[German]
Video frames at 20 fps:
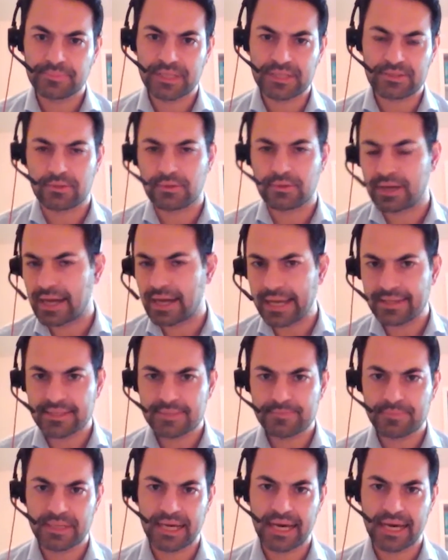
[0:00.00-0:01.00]
Also
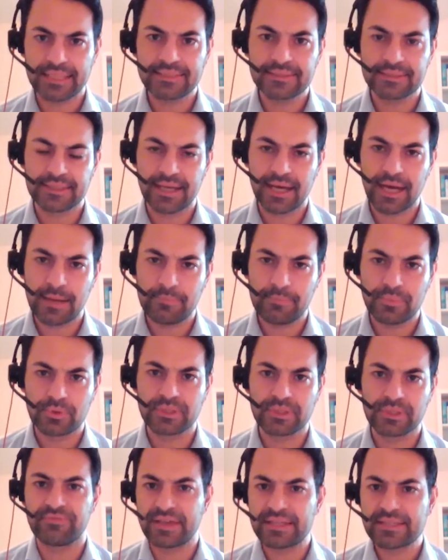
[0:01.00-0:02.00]
alles bekannte Namen
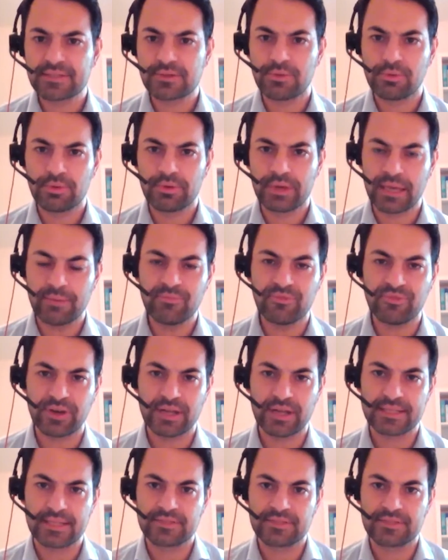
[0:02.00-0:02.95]
und Invesco ebenfalls.